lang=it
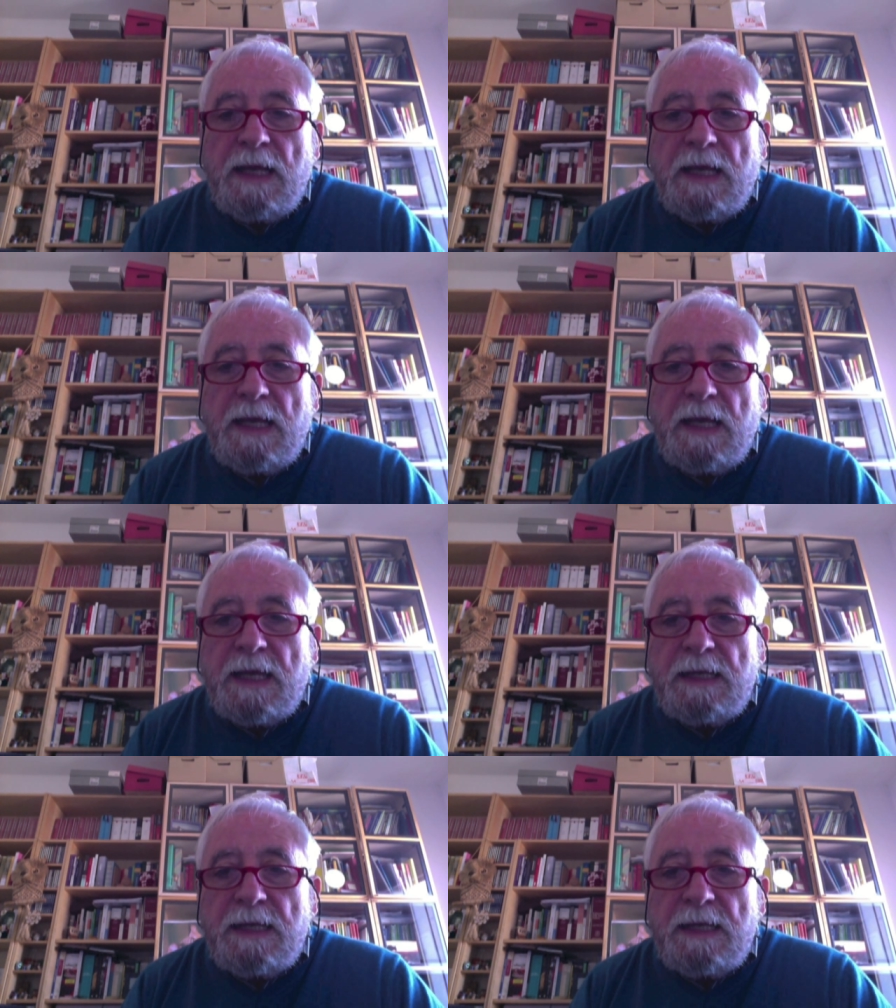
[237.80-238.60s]

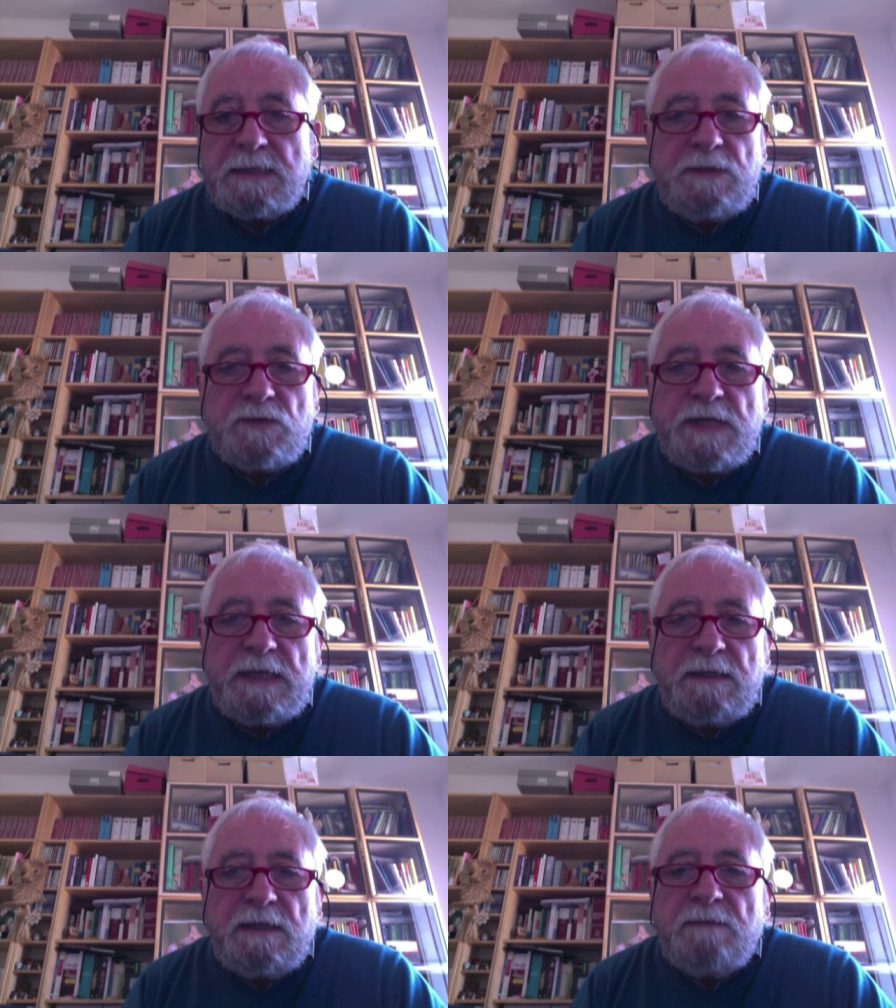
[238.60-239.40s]
Eh, la
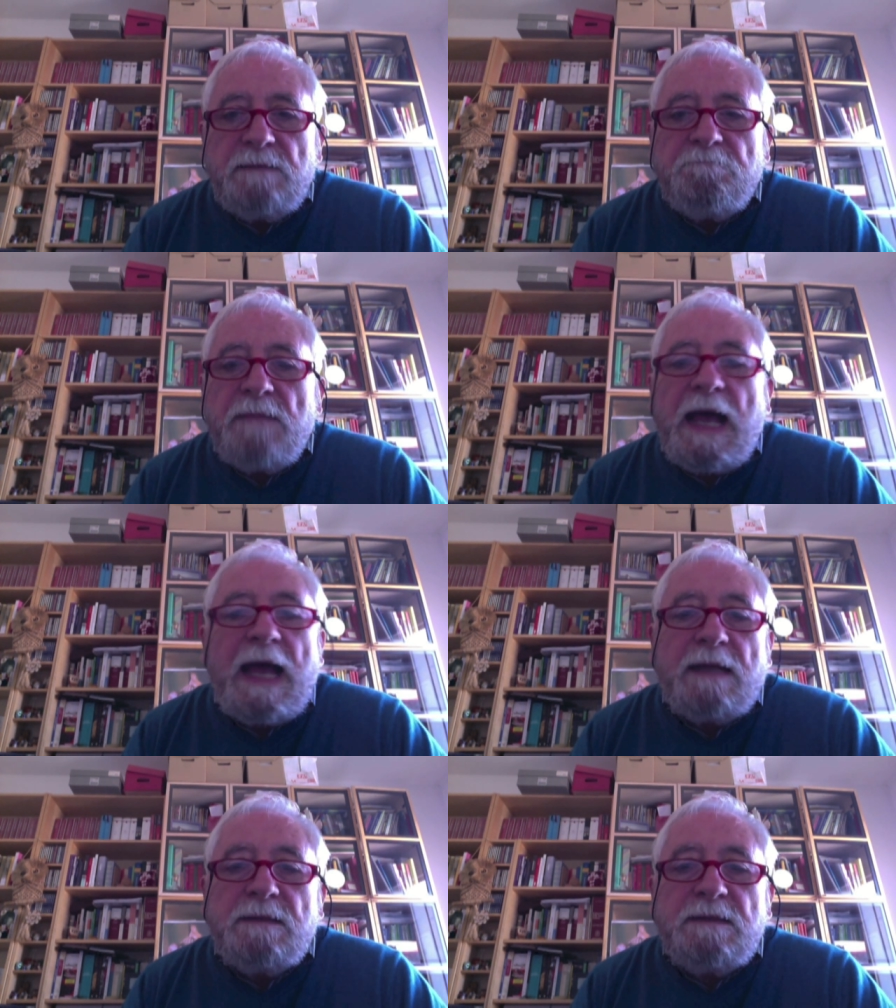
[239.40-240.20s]
107
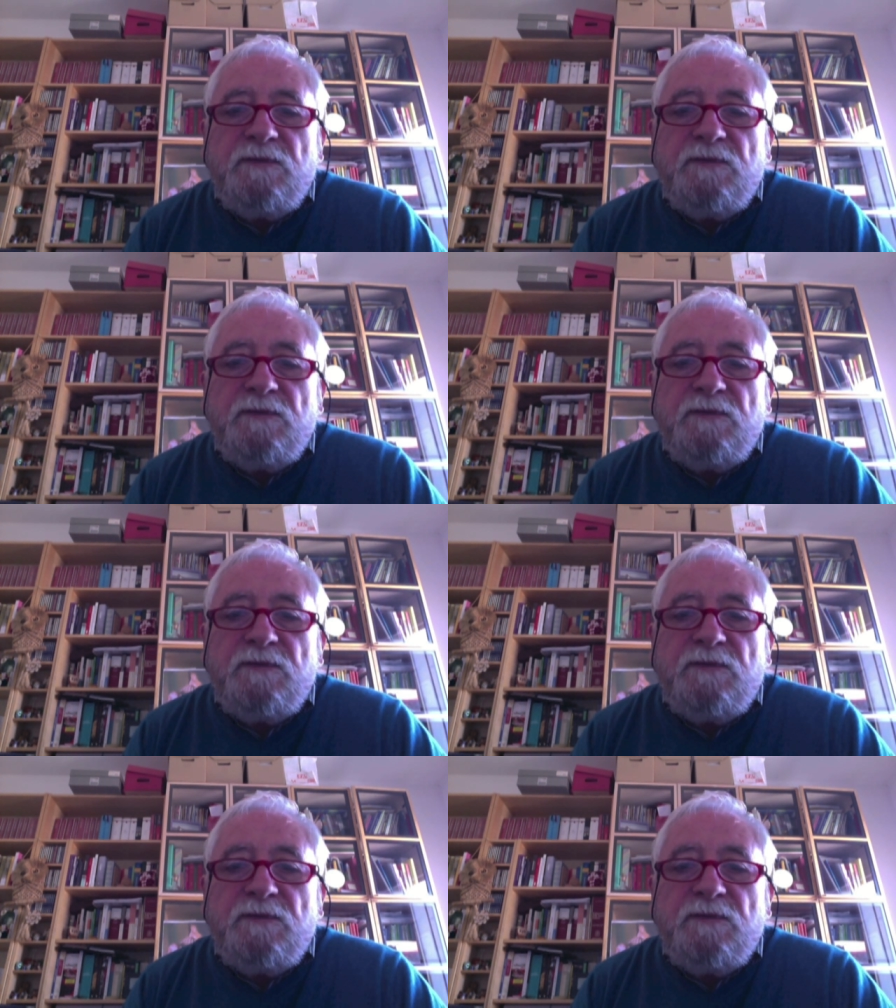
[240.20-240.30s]
ha di